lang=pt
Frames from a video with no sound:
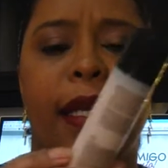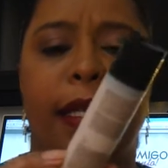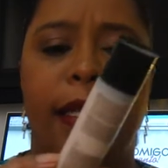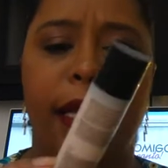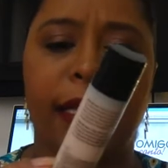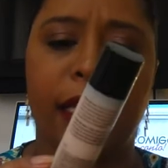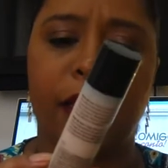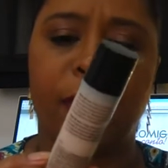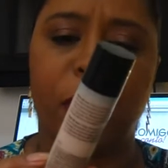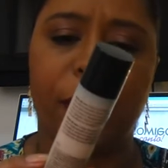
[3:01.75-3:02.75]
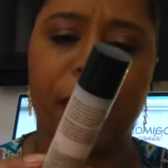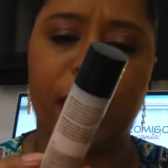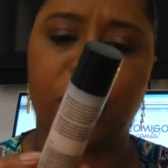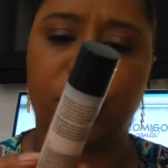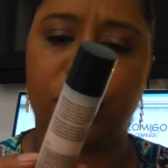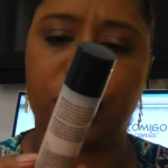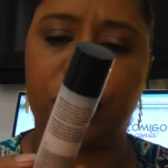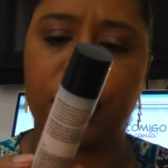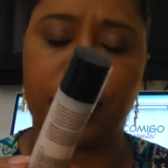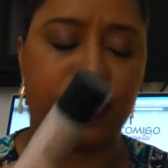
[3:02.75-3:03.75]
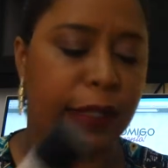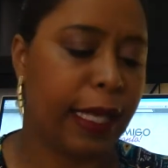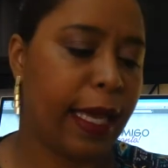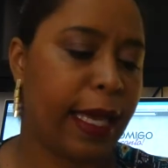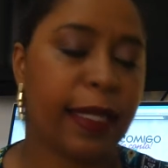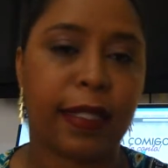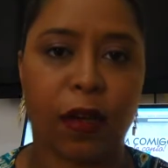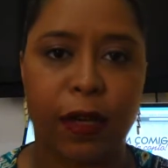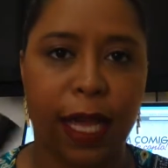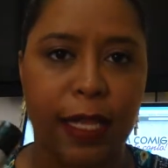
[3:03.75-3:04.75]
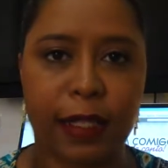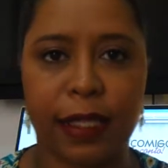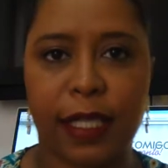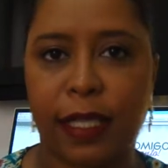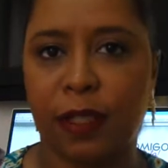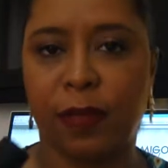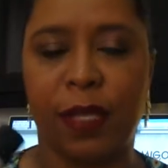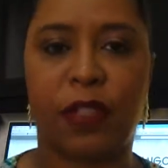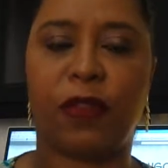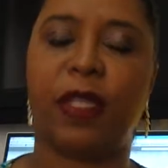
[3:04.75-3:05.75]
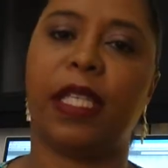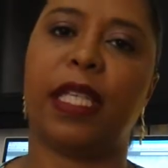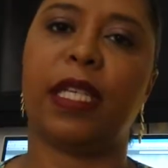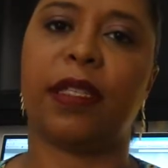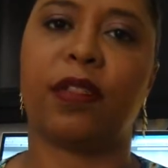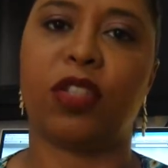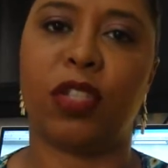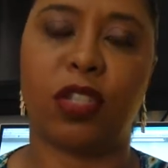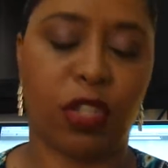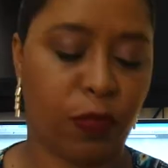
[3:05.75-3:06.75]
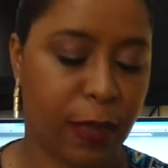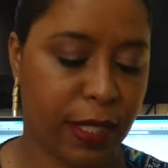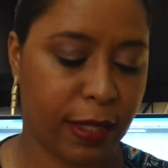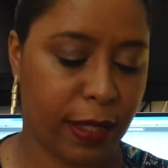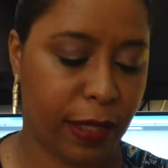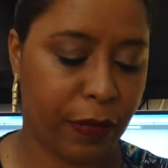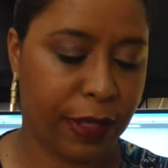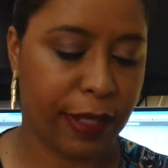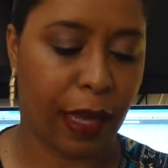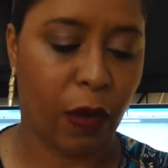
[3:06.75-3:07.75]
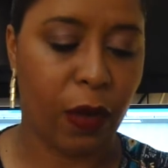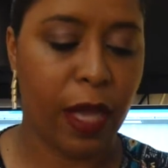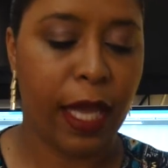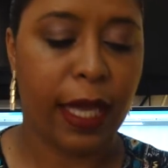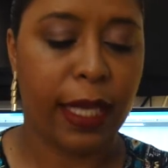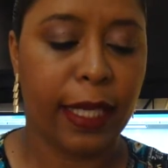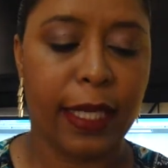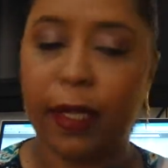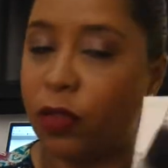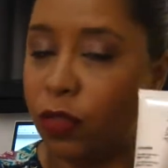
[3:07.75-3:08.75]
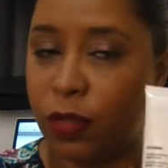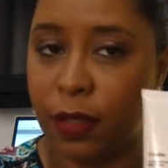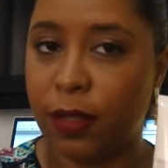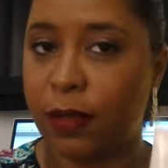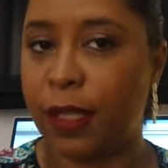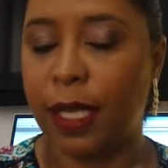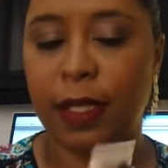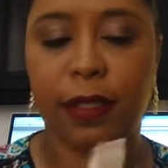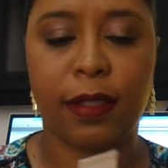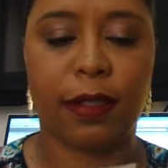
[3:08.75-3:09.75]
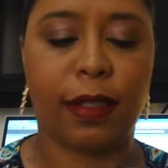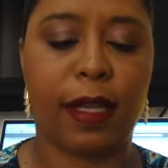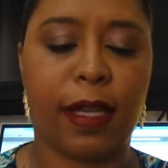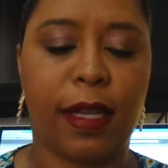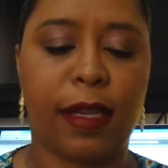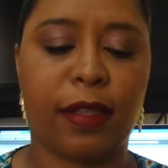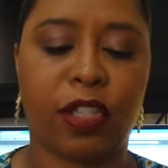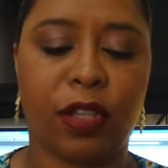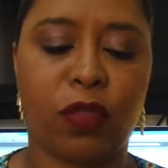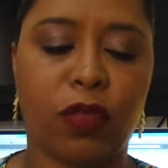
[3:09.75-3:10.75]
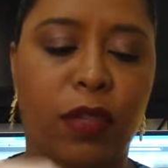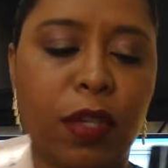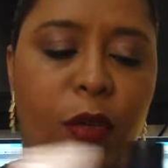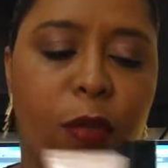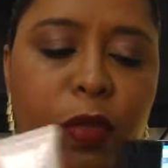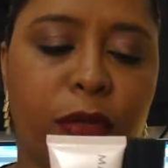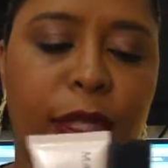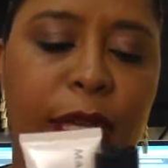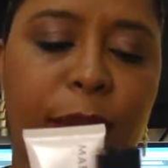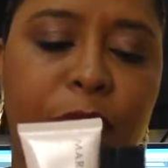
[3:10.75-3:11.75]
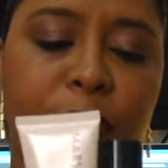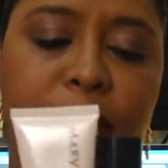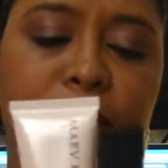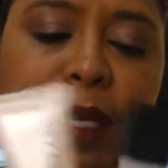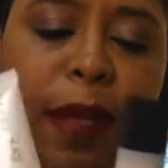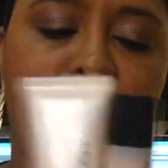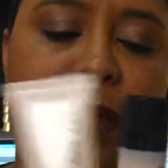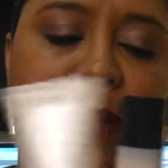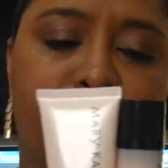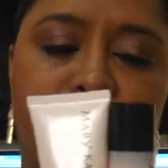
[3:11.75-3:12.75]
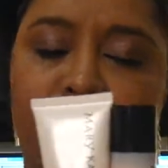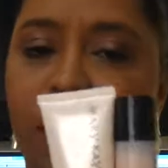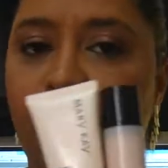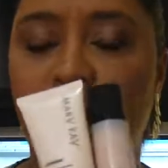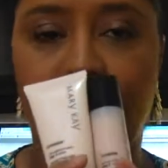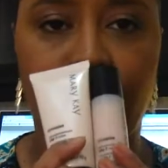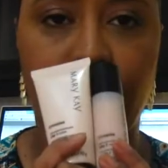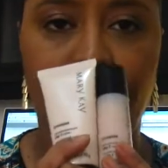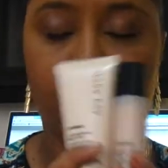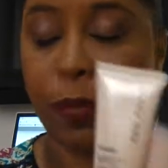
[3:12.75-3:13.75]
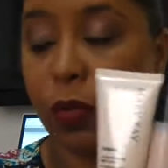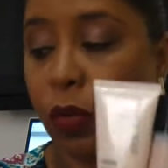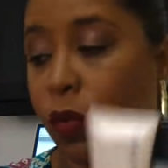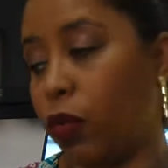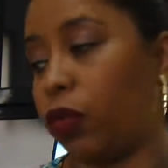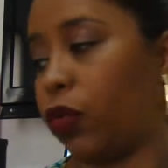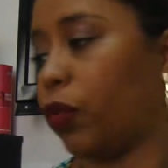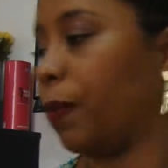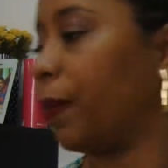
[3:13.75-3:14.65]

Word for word: né? E ele promete é, restaurar as linhas mais fininhas de, de expressão e tal. E eu tô gostando deles e, e já tô usando há um bom tempo e ele, é, ele tá sendo meu favorito pro rosto,